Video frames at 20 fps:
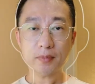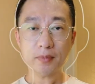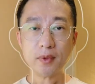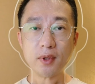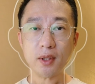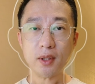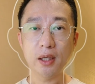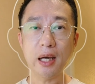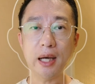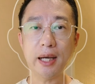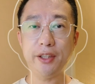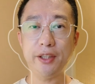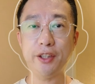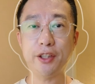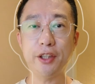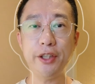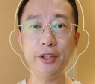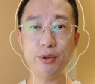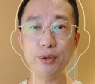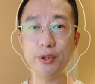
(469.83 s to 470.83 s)
啊，你可以
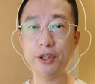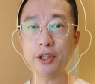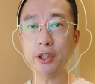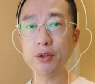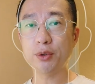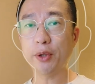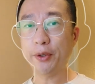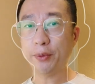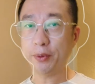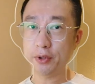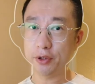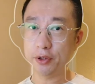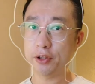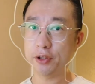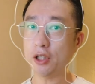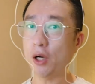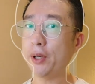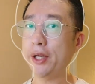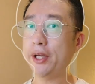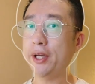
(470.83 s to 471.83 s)
去正对或者是稍
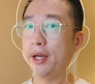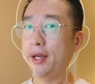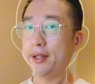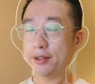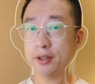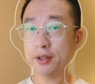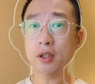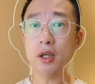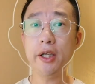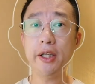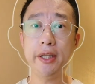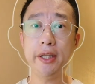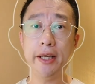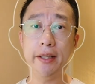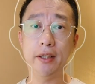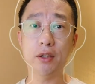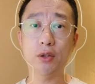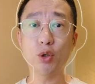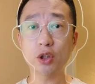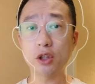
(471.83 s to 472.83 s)
微侧一点的都
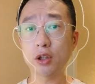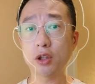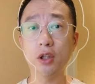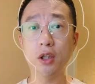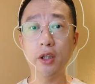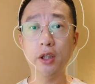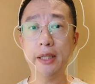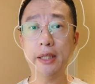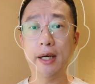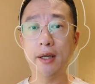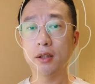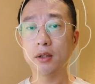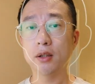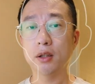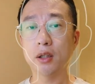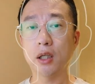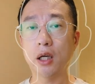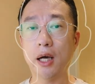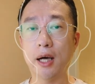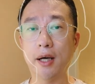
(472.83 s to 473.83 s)
是可以的。
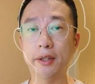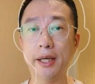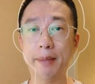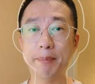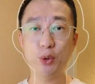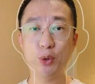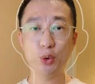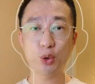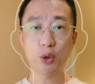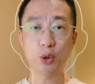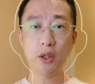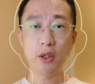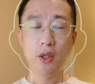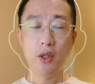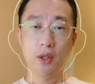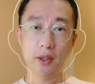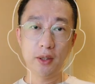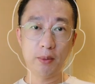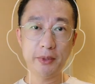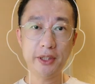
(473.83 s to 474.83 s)
好，那比如说，那我
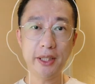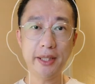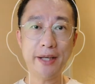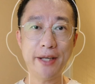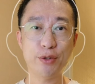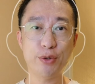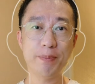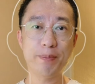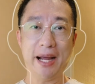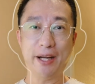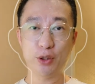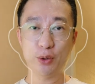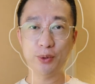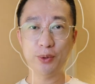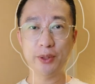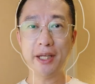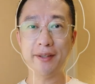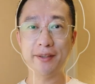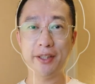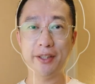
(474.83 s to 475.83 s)
们现在去摆出这样的
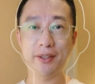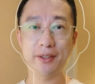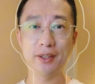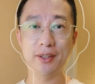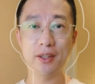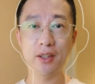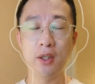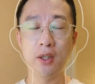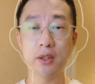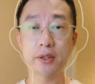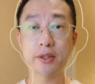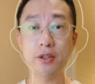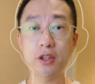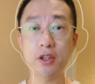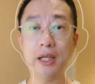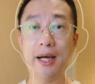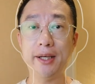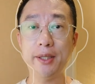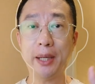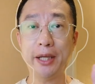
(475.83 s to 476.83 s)
一个姿势啊。另
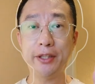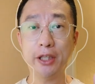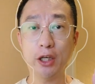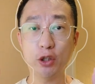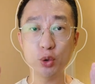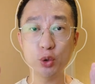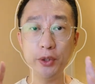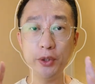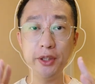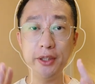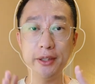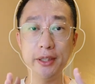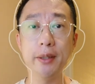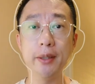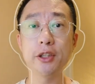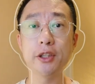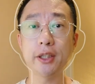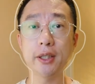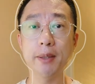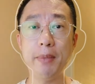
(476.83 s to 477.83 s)
外，你要注意你的这个
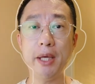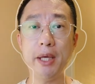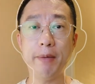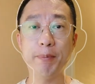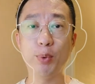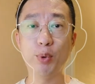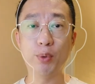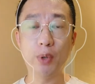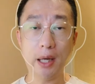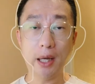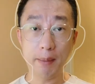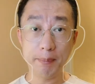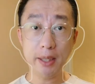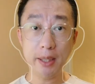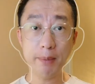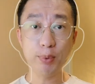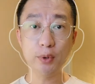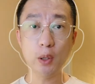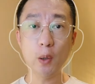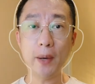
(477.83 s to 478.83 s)
面部啊，面部的
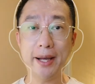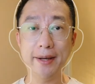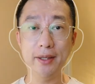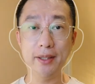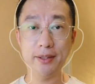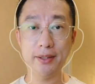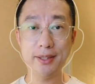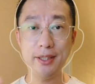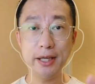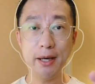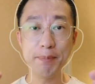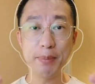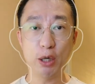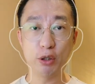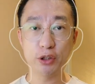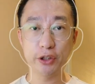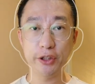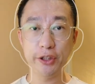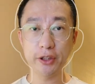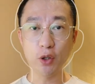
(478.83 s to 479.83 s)
话呢，尽量保持一
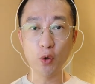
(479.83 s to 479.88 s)
个五